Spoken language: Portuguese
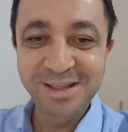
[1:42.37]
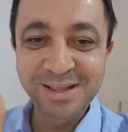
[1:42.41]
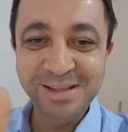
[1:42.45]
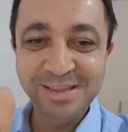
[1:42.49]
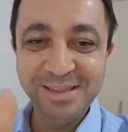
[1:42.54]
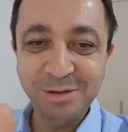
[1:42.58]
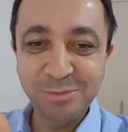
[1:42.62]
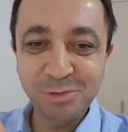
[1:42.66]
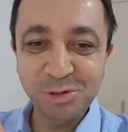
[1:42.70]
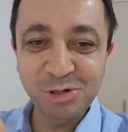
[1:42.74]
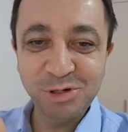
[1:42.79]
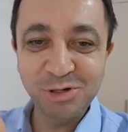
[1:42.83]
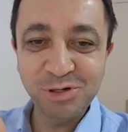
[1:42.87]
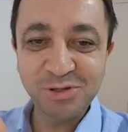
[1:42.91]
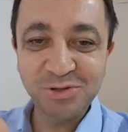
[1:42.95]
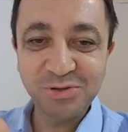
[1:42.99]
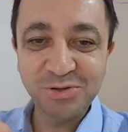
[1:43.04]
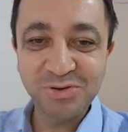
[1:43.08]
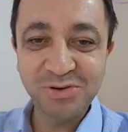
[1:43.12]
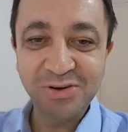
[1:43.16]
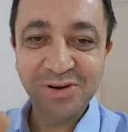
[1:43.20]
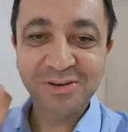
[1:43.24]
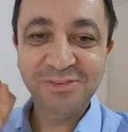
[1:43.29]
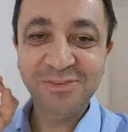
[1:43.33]
Tamo junto!
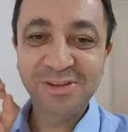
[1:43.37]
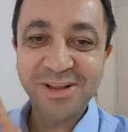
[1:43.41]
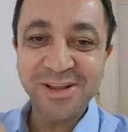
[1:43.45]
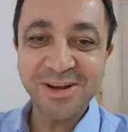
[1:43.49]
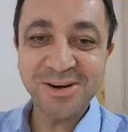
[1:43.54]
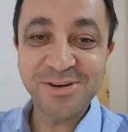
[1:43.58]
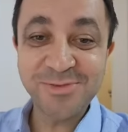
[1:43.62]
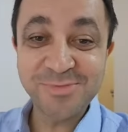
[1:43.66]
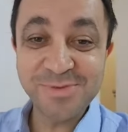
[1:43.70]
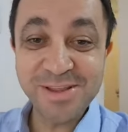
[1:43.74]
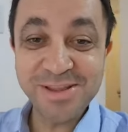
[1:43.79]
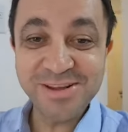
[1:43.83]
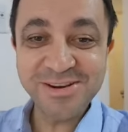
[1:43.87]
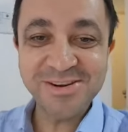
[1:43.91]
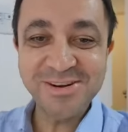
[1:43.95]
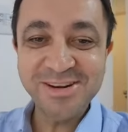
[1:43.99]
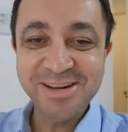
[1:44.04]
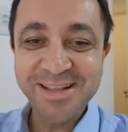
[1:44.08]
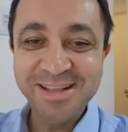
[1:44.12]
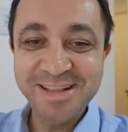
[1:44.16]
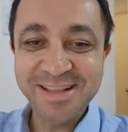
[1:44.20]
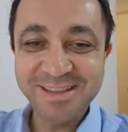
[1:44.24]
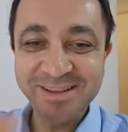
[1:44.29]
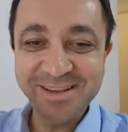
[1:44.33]
Fica comigo,
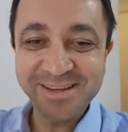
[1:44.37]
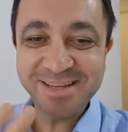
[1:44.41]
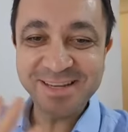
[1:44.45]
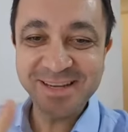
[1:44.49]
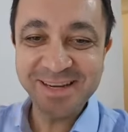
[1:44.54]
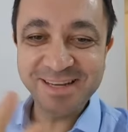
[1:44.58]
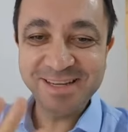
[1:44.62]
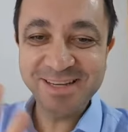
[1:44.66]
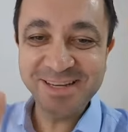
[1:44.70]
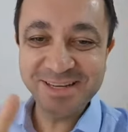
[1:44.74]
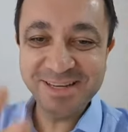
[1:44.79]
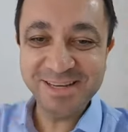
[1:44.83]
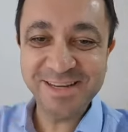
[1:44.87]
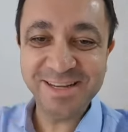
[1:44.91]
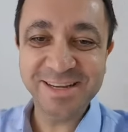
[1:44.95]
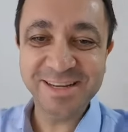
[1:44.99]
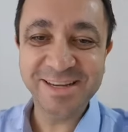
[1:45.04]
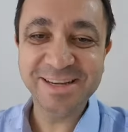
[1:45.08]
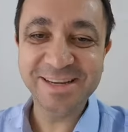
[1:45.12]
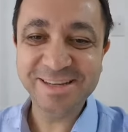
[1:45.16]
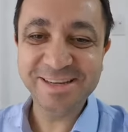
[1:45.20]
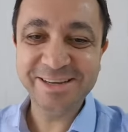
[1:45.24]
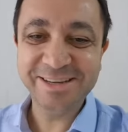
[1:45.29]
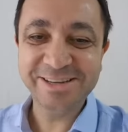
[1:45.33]
tenha um excelente
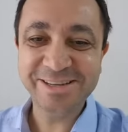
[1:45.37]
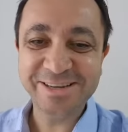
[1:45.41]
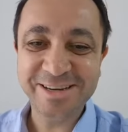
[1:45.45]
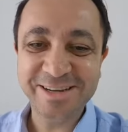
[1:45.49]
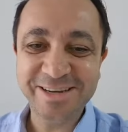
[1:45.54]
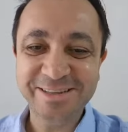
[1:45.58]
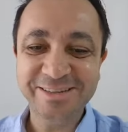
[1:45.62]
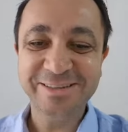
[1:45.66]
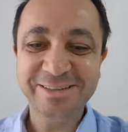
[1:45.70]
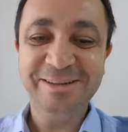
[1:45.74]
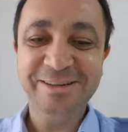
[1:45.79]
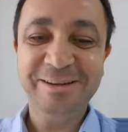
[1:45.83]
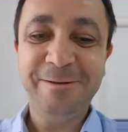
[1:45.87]
dia. Tchau, tchau.